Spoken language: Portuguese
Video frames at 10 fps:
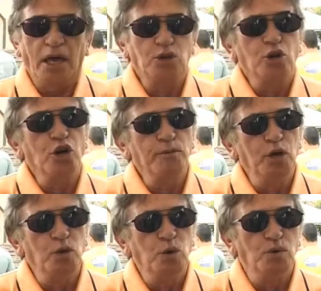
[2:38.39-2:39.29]
Em
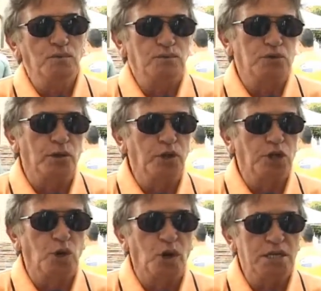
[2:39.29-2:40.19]
2001,
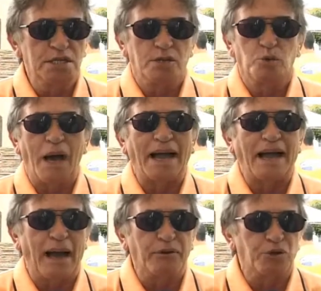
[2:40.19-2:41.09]
2002, uma
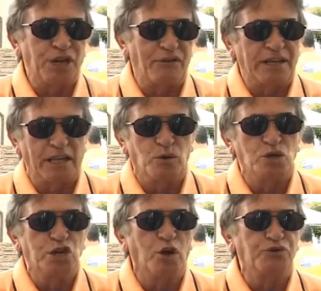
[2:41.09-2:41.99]
cabra custava aqui em
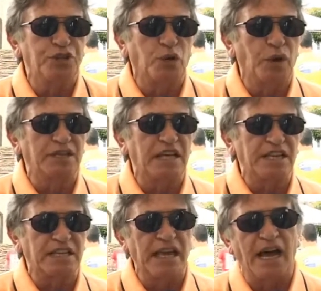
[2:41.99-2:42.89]
Gurjão 50,
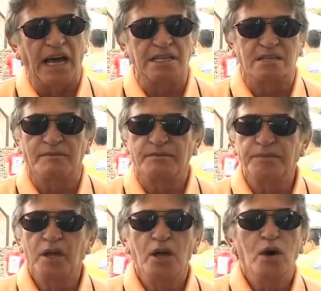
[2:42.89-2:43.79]
60 reais.
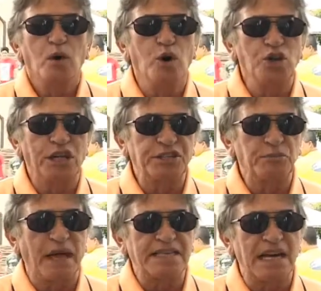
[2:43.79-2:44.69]
Hoje está
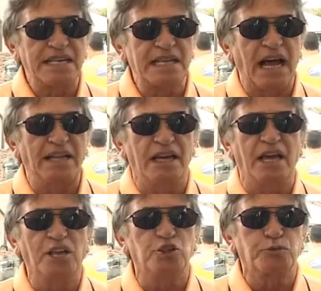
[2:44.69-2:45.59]
sendo comercializada
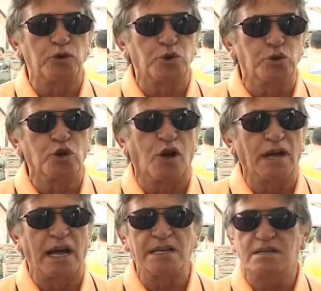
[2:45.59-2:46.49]
entre os produtores
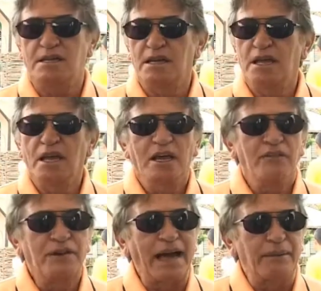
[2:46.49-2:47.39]
locais
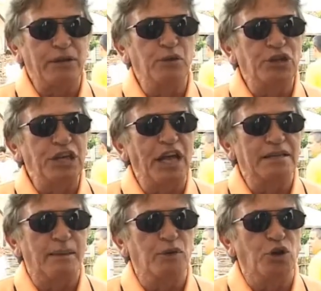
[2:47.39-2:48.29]
caro de
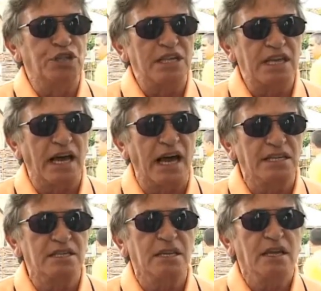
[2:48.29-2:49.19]
1.500 a 1.800
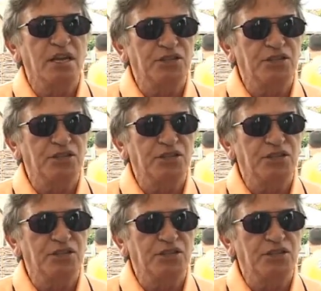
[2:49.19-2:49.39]
reais.